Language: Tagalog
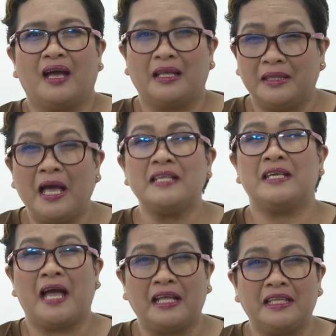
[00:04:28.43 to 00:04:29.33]
at nasa
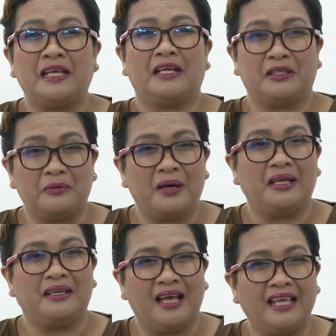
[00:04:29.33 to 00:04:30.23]
ating
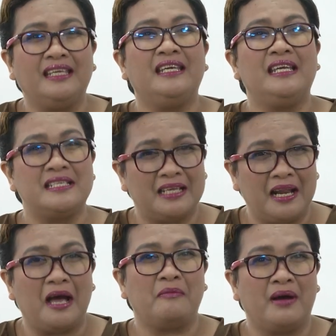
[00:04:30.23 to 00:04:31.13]
katawan ay iisa
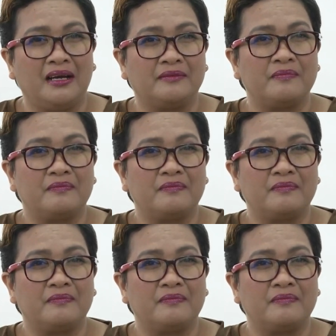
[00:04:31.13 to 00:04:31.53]
lamang.